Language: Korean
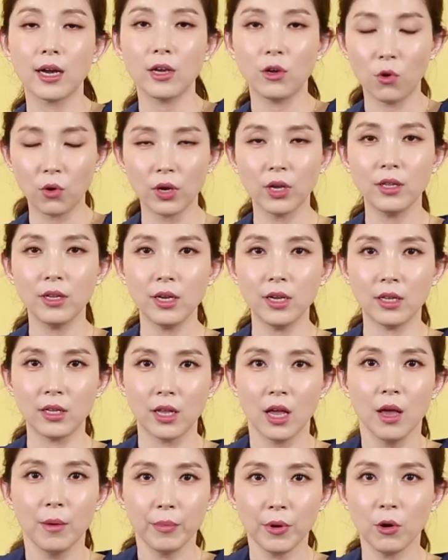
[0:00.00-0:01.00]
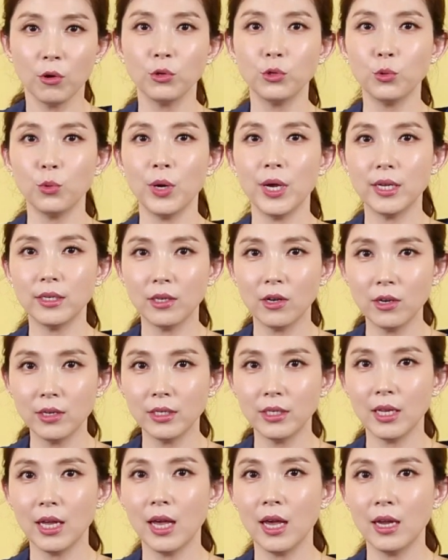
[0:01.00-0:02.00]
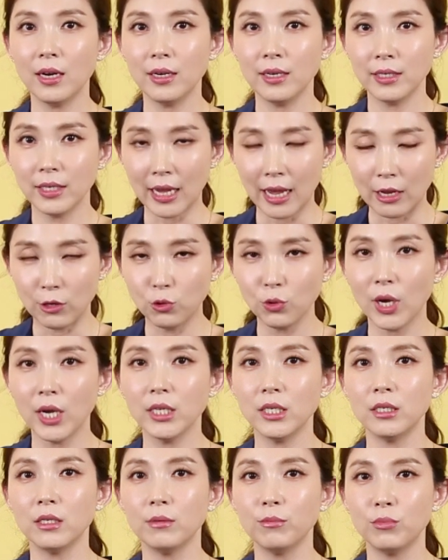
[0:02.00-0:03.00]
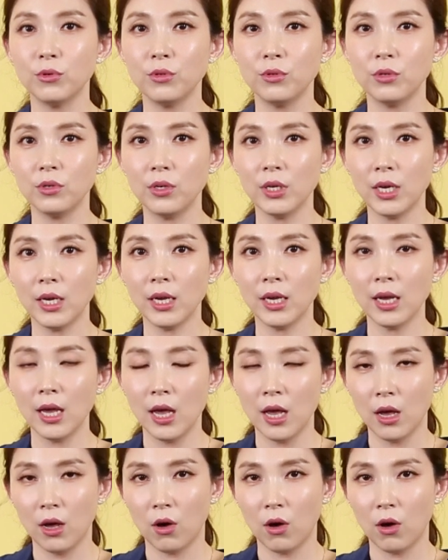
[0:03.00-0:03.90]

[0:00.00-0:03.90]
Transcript: 그러니까 여기는 평소에 설사를 자주 하시는 분들이